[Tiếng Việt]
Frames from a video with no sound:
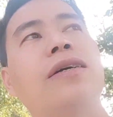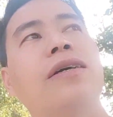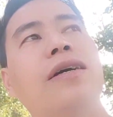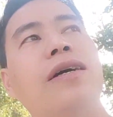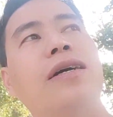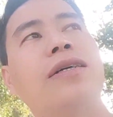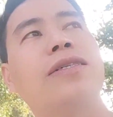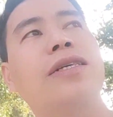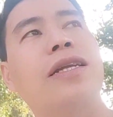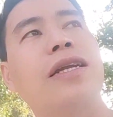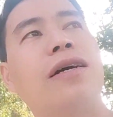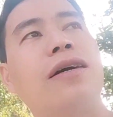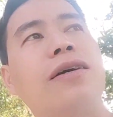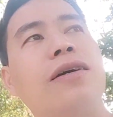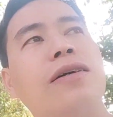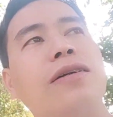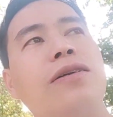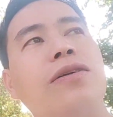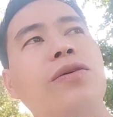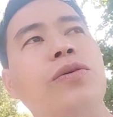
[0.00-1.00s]
sẽ đây
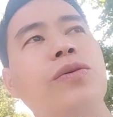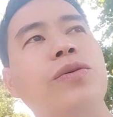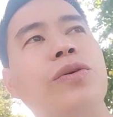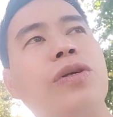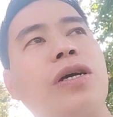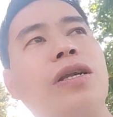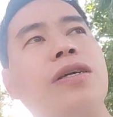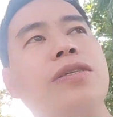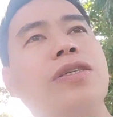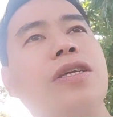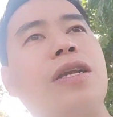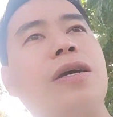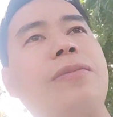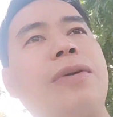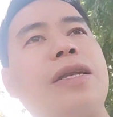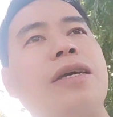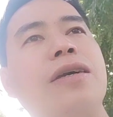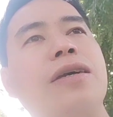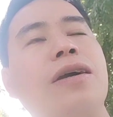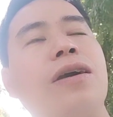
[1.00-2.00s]
họ nu nó là sẽ đây mà
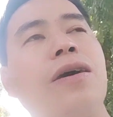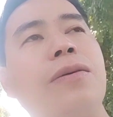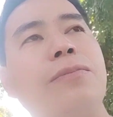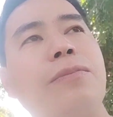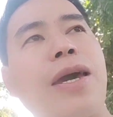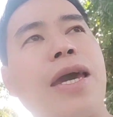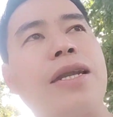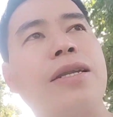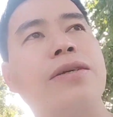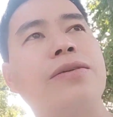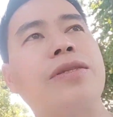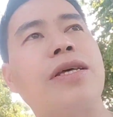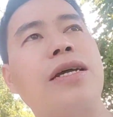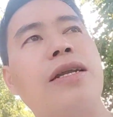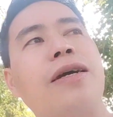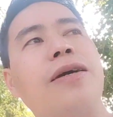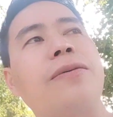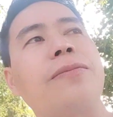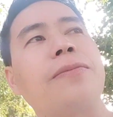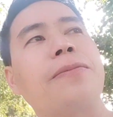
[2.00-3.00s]
lấy comment trong đấy
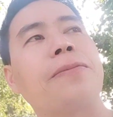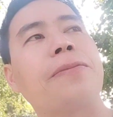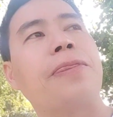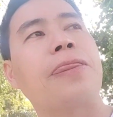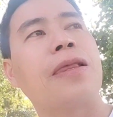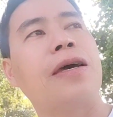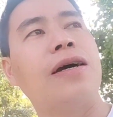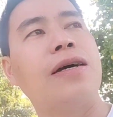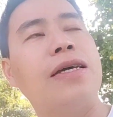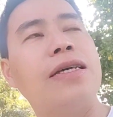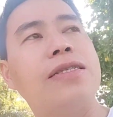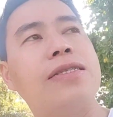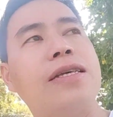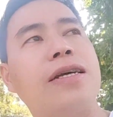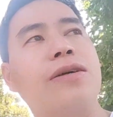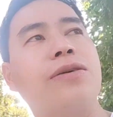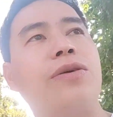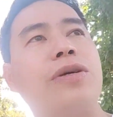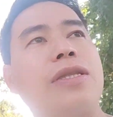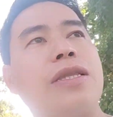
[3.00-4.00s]
nè Ờ, ít
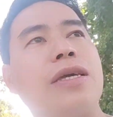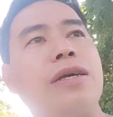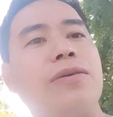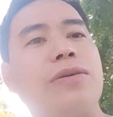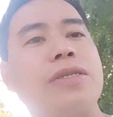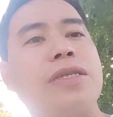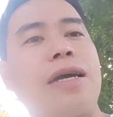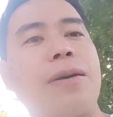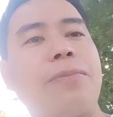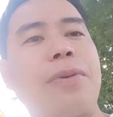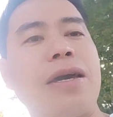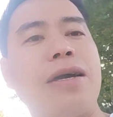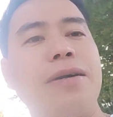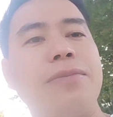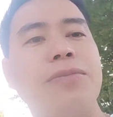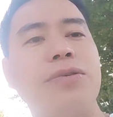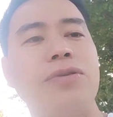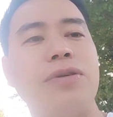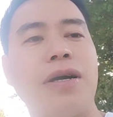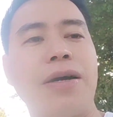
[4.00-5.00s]
xưa cô tiểu ôi chả bé họ
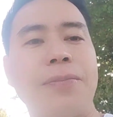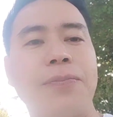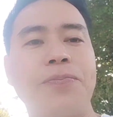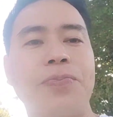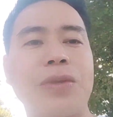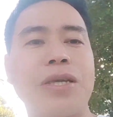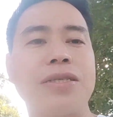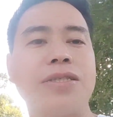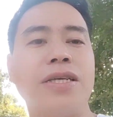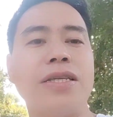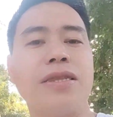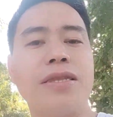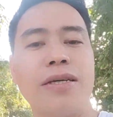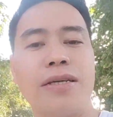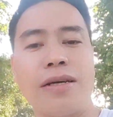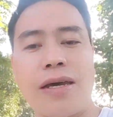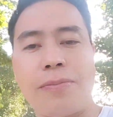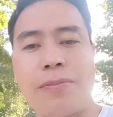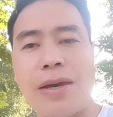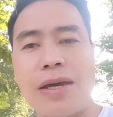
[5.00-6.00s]
mù shit từ
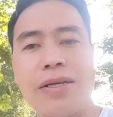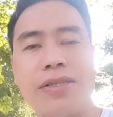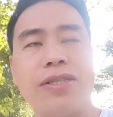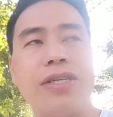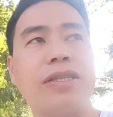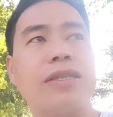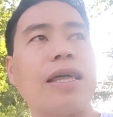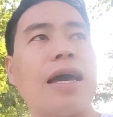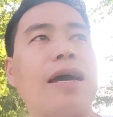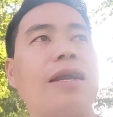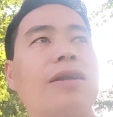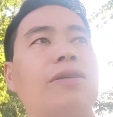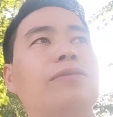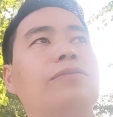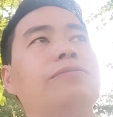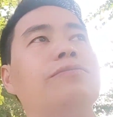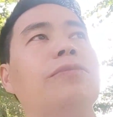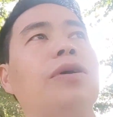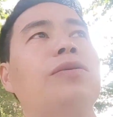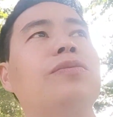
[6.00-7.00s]
nội bé họ chỉ thả
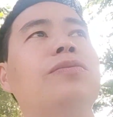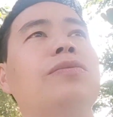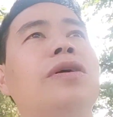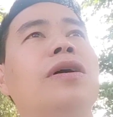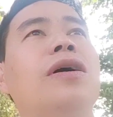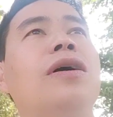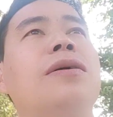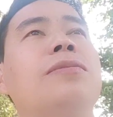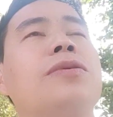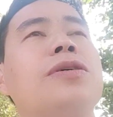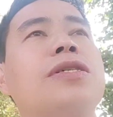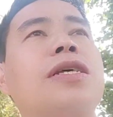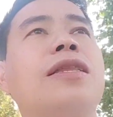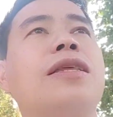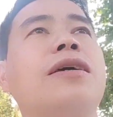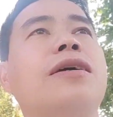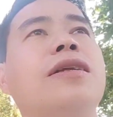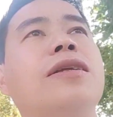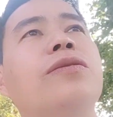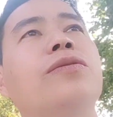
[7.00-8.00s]
luôn mong và sinh
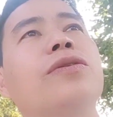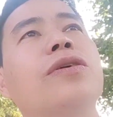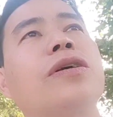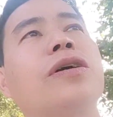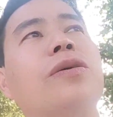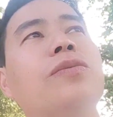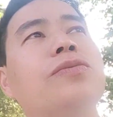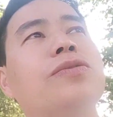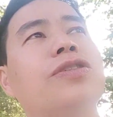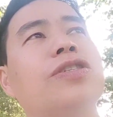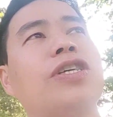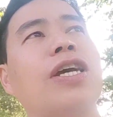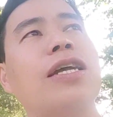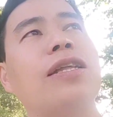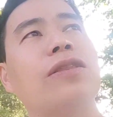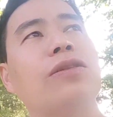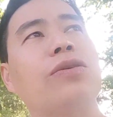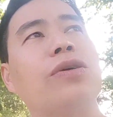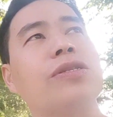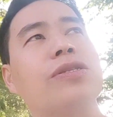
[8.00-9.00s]
thì lúc công
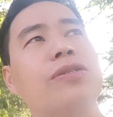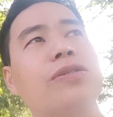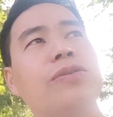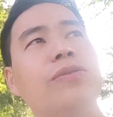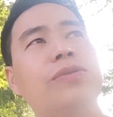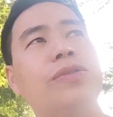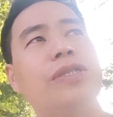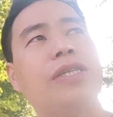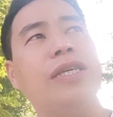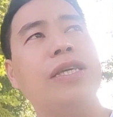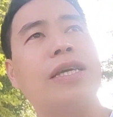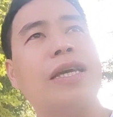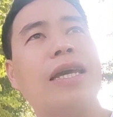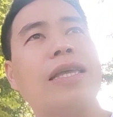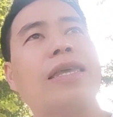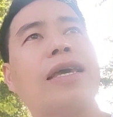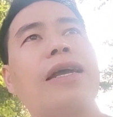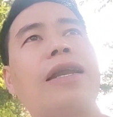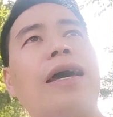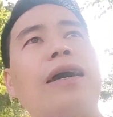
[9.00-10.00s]
tranh thuộc su chi cái
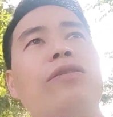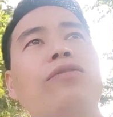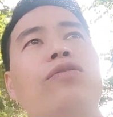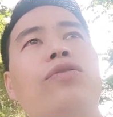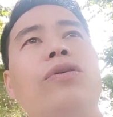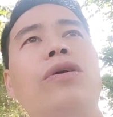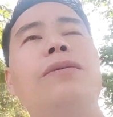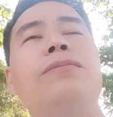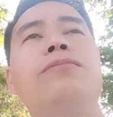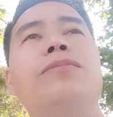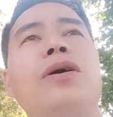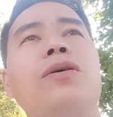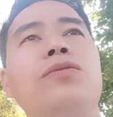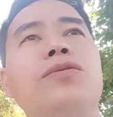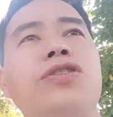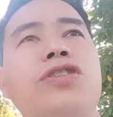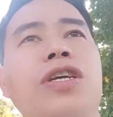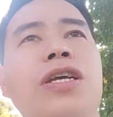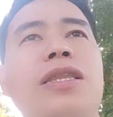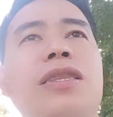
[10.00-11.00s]
chạy đá khua mong
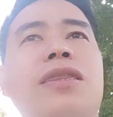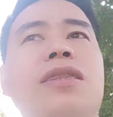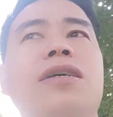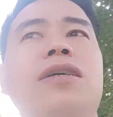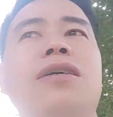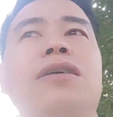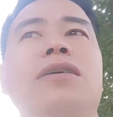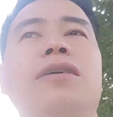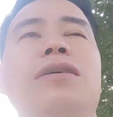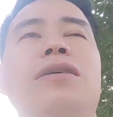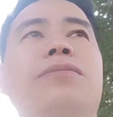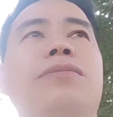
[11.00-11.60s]
shit từ